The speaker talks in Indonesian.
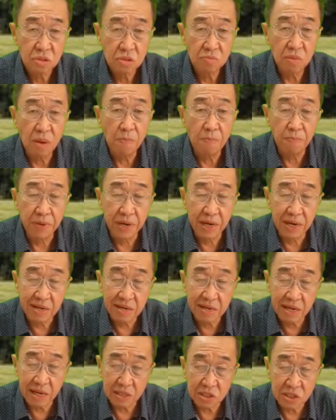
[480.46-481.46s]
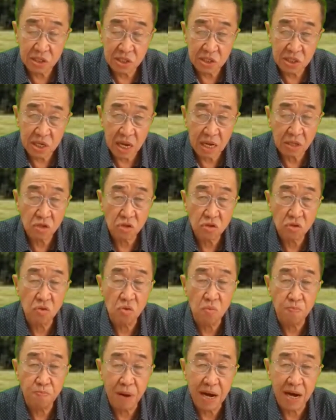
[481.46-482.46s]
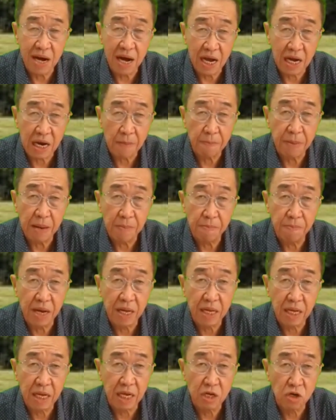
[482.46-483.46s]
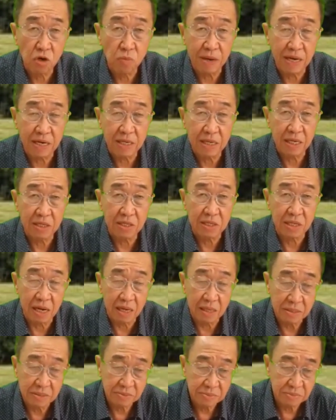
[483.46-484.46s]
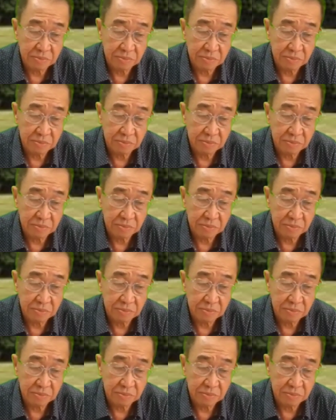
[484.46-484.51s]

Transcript: memberikan satu pengharapan bagi kehidupan kita.